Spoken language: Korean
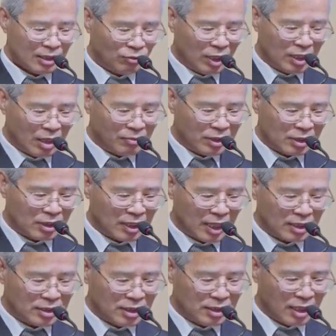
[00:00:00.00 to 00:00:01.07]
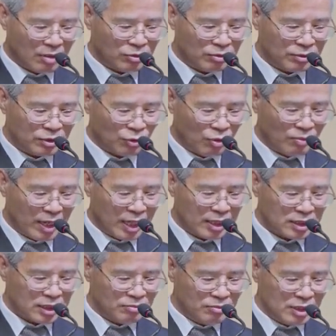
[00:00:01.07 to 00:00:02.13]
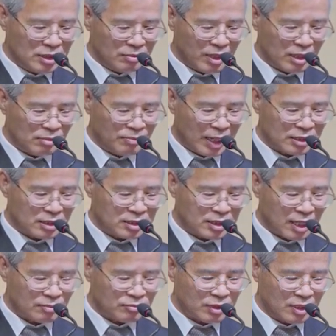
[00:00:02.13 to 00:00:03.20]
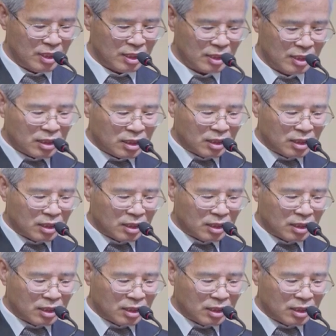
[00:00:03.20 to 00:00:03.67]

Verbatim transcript: 왜냐하면 그 당시 대부분 로마의 식민 지배를 받은 사람들이